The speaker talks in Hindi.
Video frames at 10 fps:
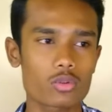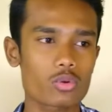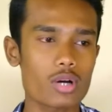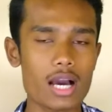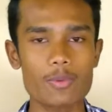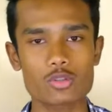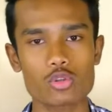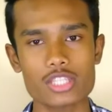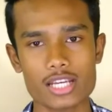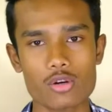तो आप
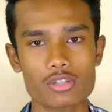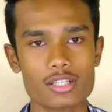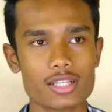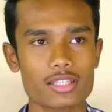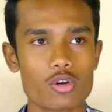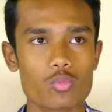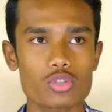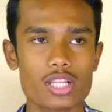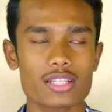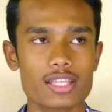इसको चेकआउट कर सकते हैं और
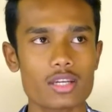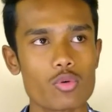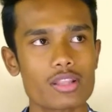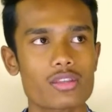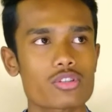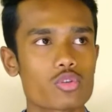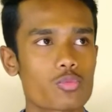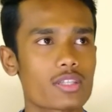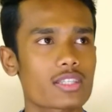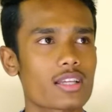मुझे लगता है कि वन थाउजेंड
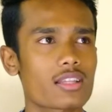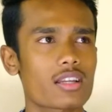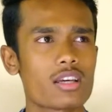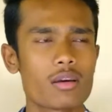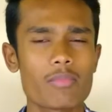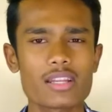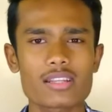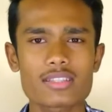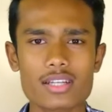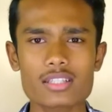रुपीज़ के अंदर
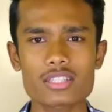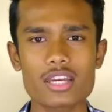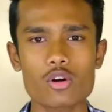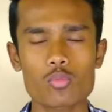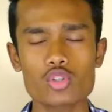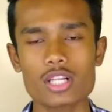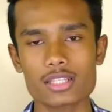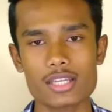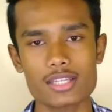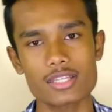मैंने रिसर्च किया है और मुझे
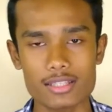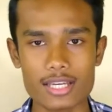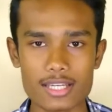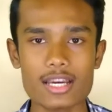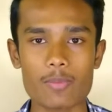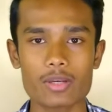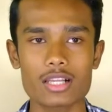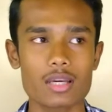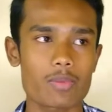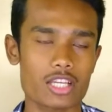लगता है कि यही आपके
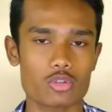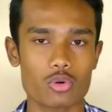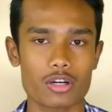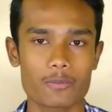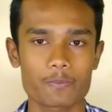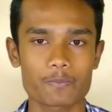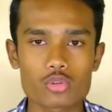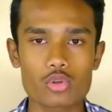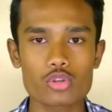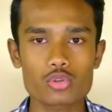लिए बेस्ट होगा
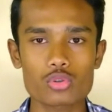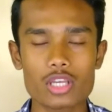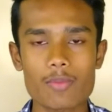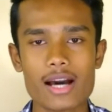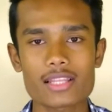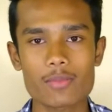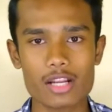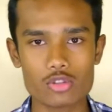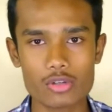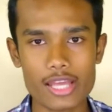सो so, दोस्तों उसके बाद
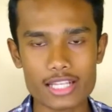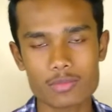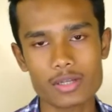हमारा जो नेक्स्ट